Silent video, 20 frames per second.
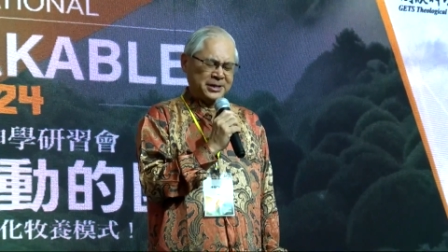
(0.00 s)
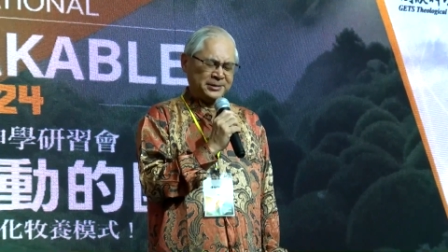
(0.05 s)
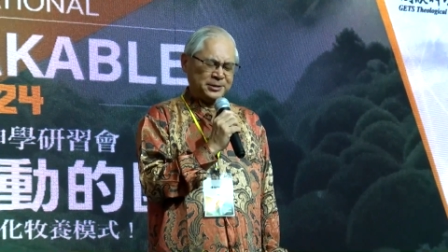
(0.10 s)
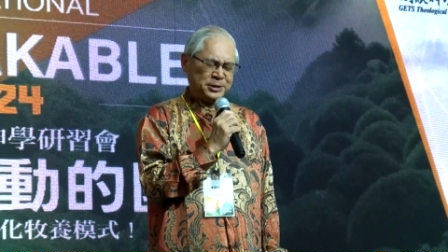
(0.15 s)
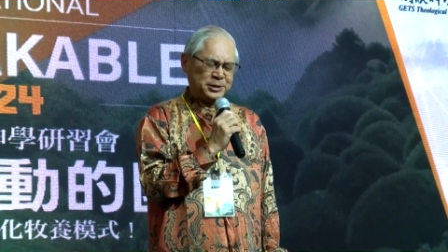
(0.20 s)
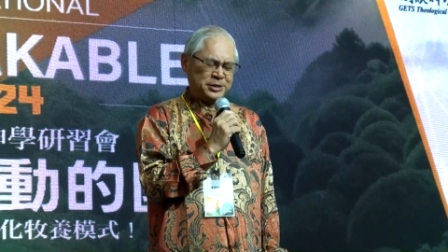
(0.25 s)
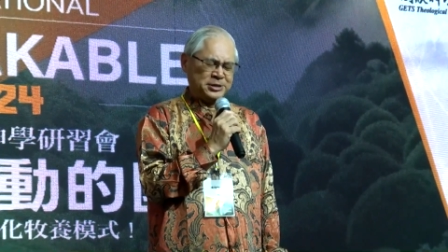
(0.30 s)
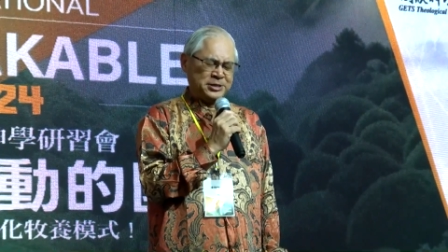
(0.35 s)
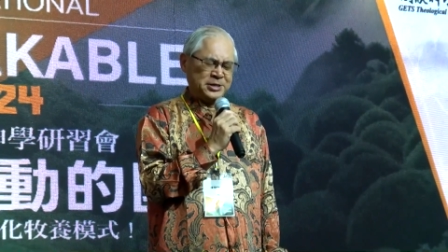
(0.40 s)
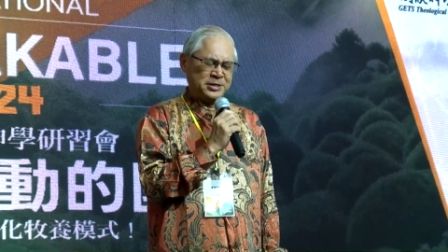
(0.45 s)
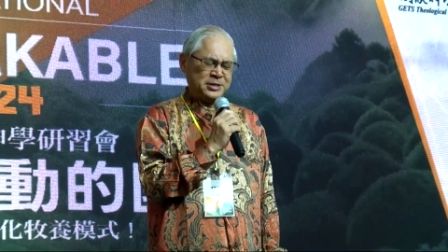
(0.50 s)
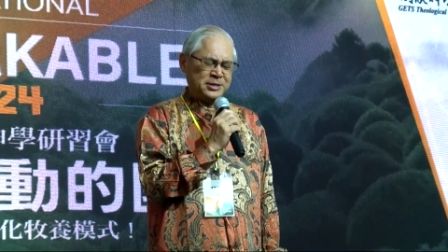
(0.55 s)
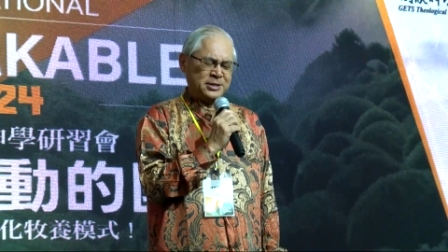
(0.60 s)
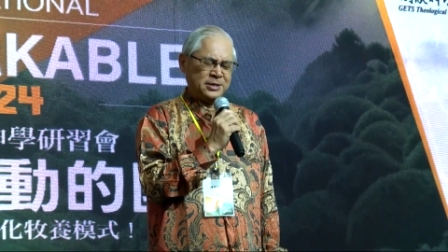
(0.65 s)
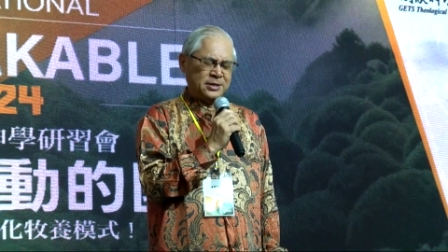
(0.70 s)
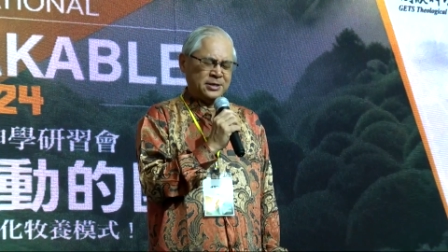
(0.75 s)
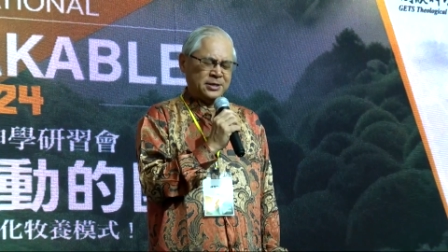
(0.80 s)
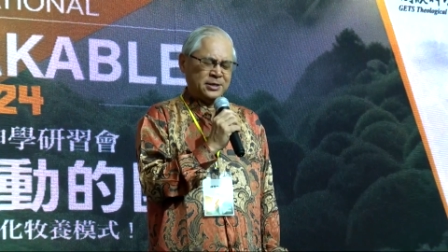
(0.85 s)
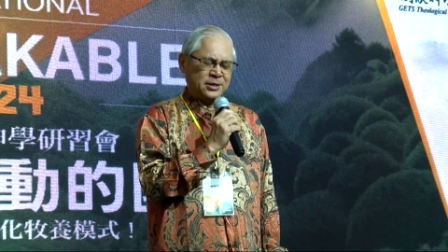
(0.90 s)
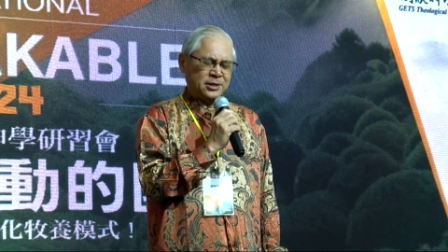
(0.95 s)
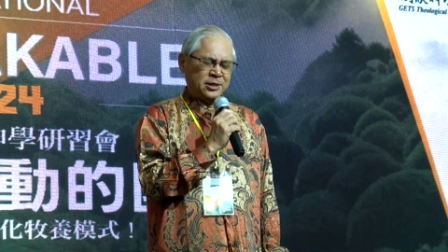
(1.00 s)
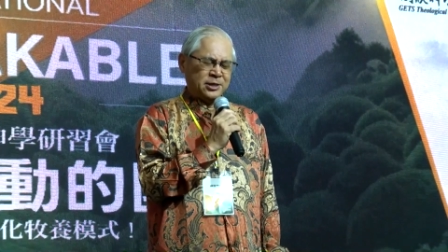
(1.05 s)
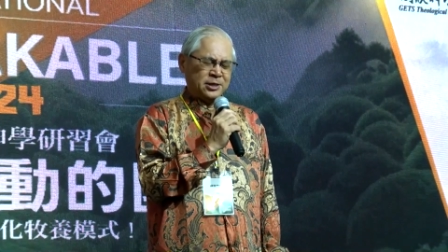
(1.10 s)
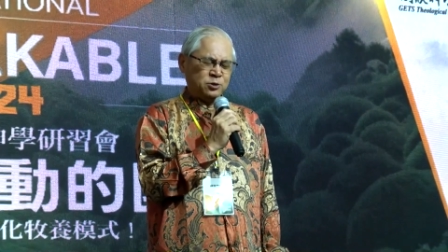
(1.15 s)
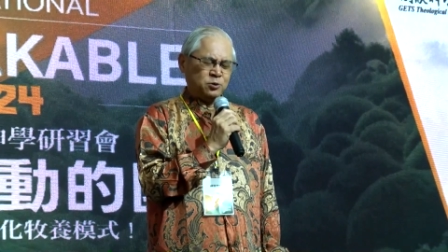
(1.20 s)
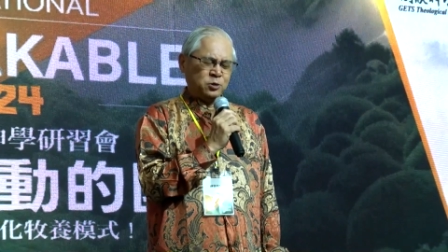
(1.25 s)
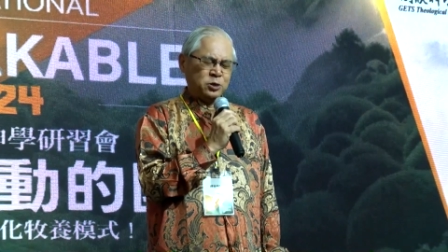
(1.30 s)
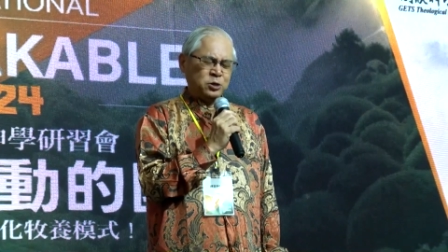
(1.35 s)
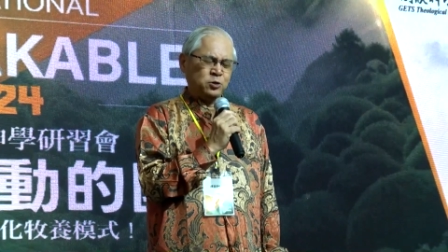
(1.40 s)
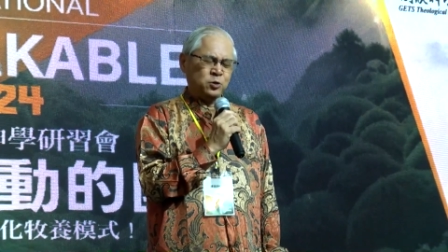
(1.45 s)
自己，
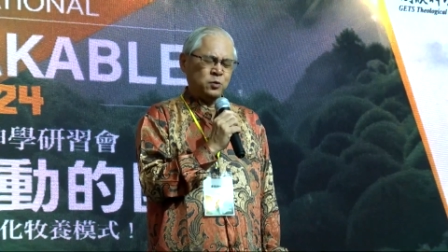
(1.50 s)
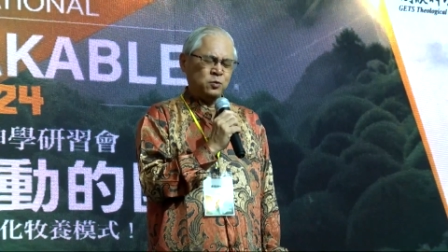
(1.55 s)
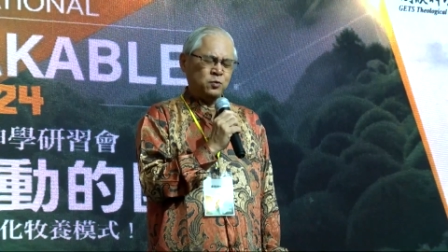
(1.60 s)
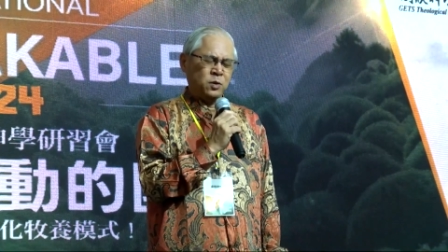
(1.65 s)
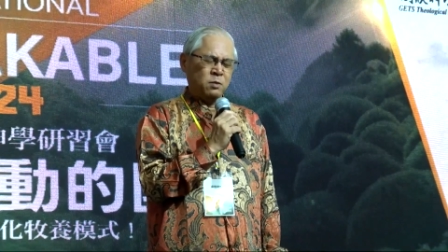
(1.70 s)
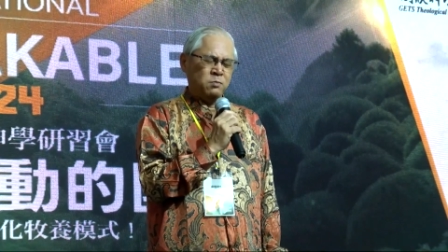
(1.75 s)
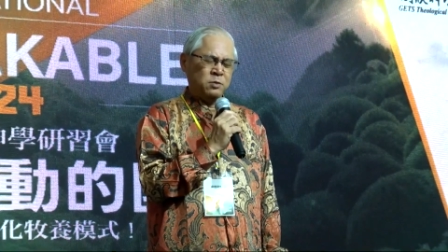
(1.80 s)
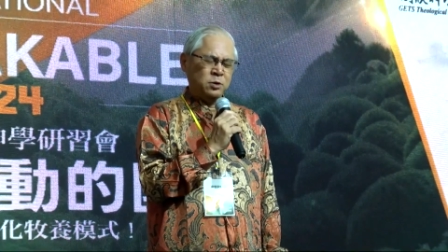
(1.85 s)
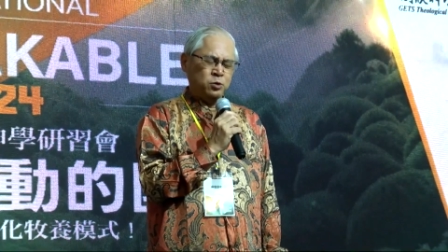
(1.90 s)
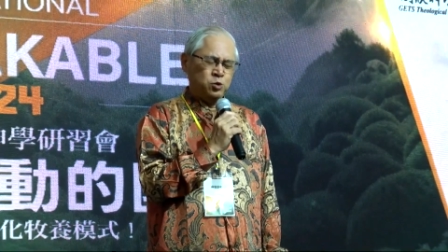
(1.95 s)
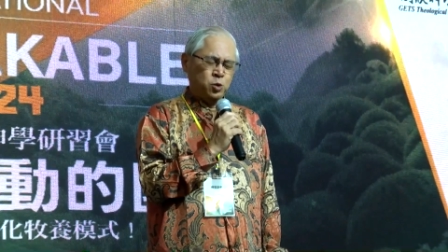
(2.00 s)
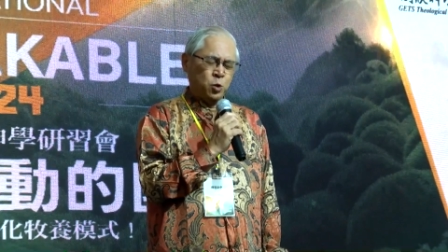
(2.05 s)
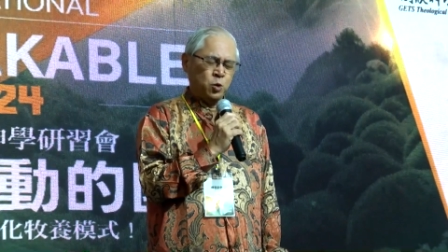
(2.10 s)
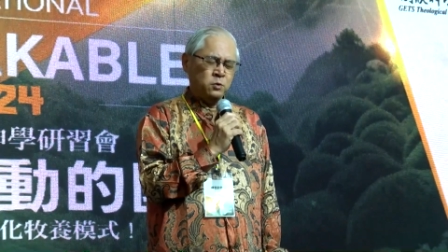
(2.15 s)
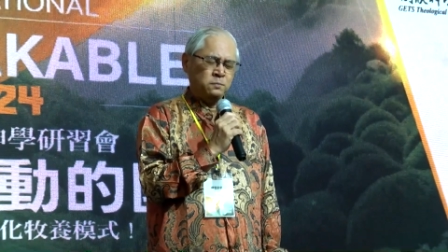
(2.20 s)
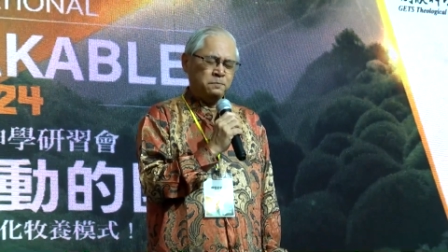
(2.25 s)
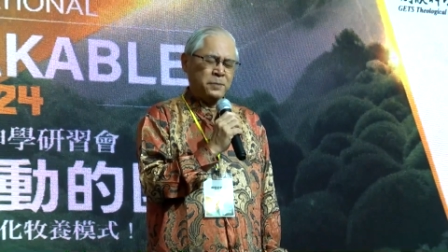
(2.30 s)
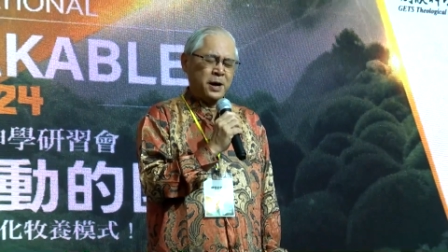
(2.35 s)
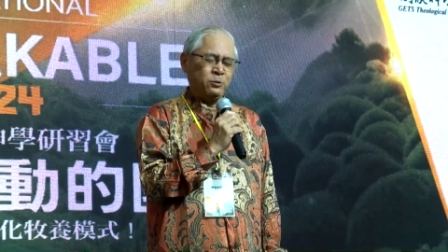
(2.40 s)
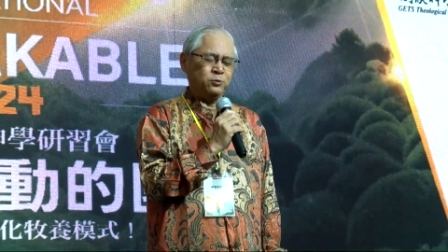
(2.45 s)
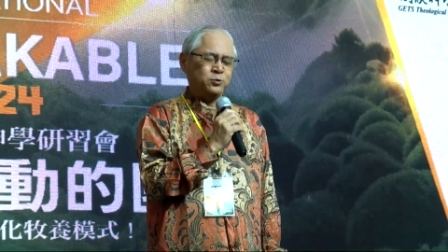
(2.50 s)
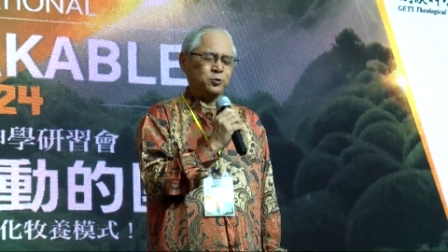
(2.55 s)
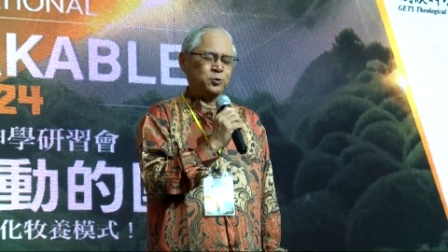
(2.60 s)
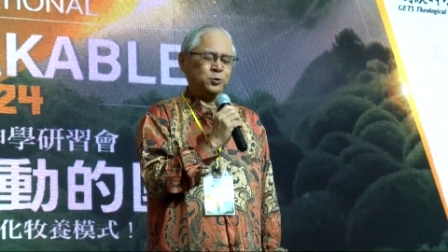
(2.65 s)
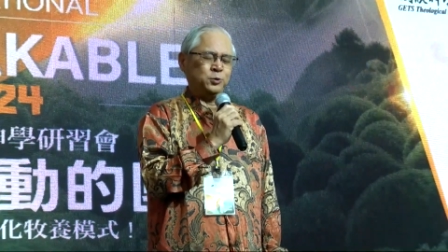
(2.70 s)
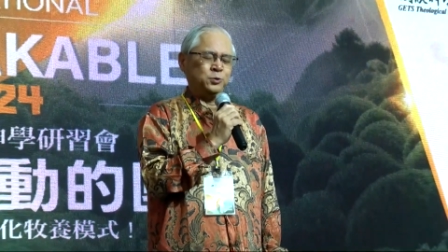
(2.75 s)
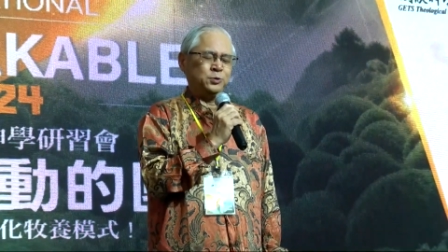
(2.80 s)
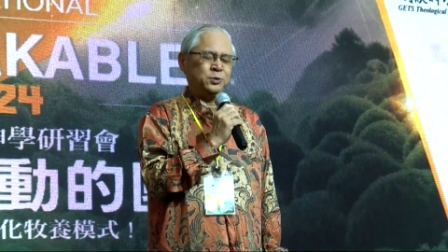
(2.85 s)
最终我们拥抱住，